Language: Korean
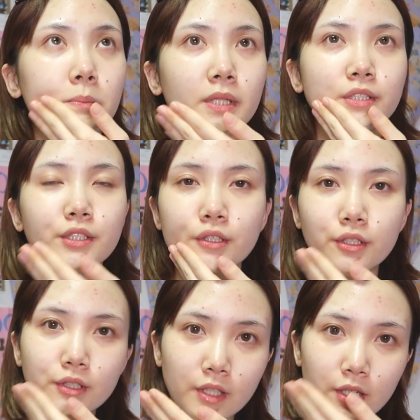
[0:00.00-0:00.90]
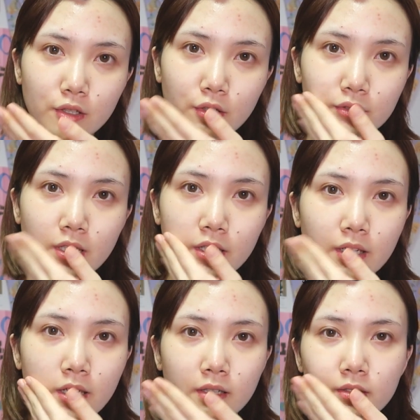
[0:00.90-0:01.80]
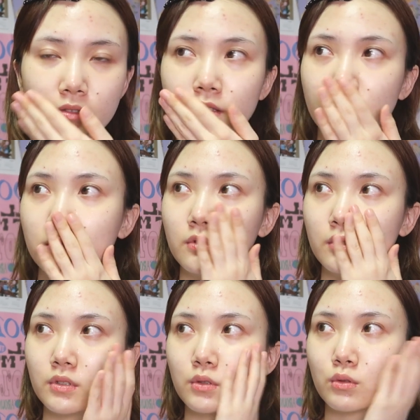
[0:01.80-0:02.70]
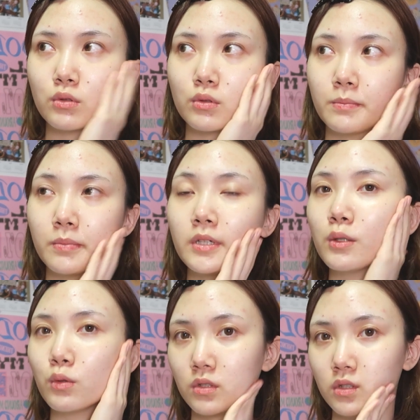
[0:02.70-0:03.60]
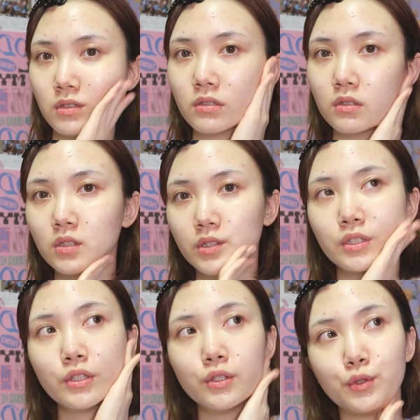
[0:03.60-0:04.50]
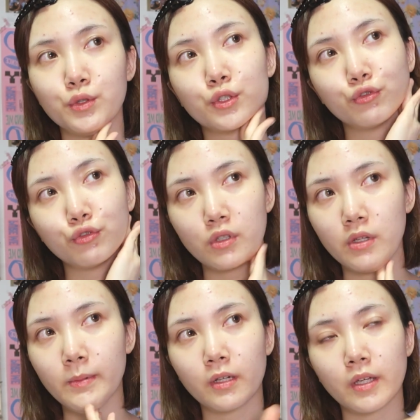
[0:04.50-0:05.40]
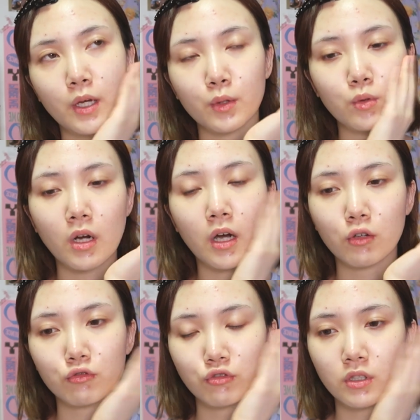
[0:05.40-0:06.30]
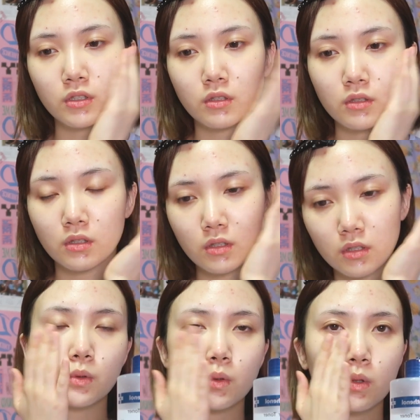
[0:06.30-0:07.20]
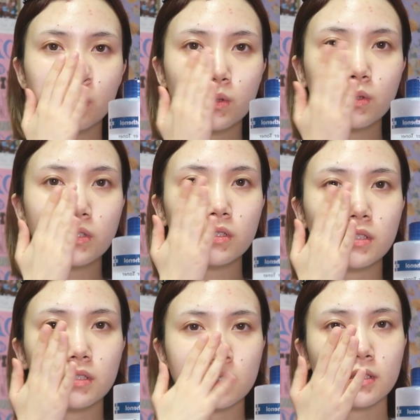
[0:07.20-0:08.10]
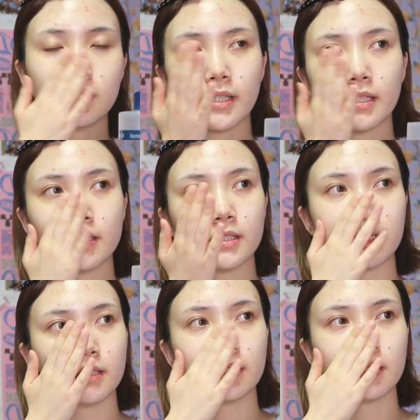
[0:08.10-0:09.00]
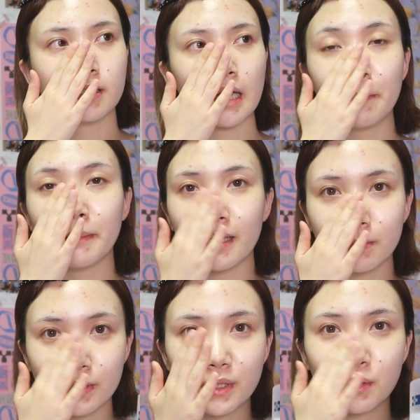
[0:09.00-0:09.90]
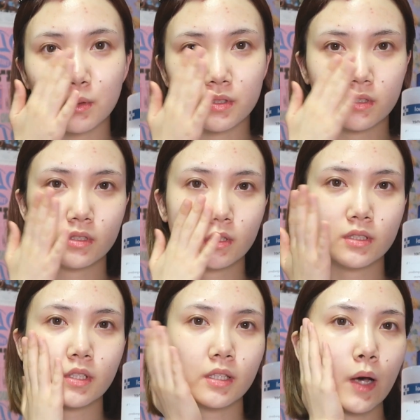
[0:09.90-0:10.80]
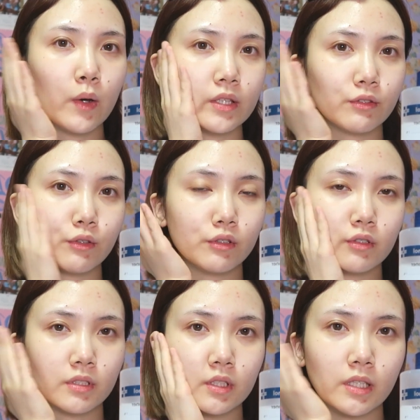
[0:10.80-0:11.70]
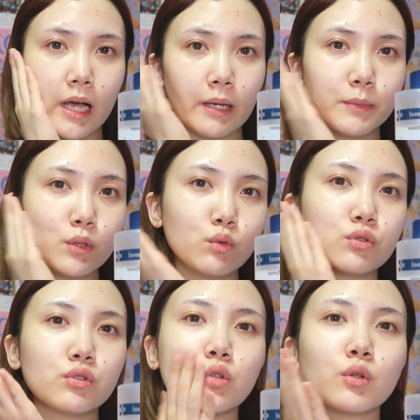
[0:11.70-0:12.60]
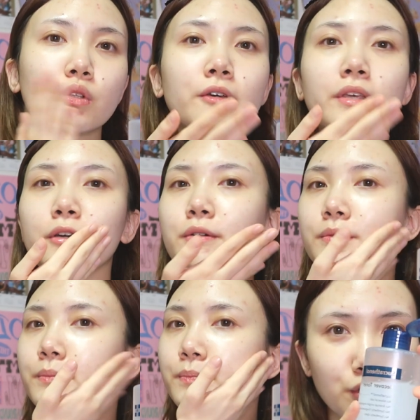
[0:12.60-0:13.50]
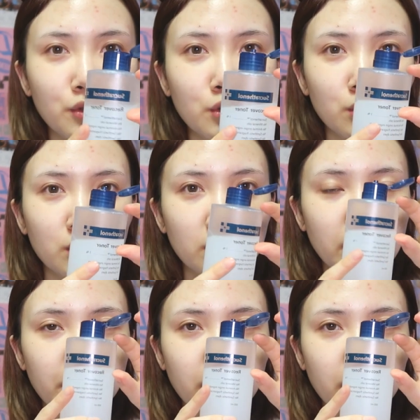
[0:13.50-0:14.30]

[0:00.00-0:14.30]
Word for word: 패션하울 영상이랑 그리고 브이로그 이렇게 두 개밖에 안 올라갔구나. 요거 토너는 그때 그 단발 브이로그 그때 나왔던 그아미노스 토너예요. 그 후로 지금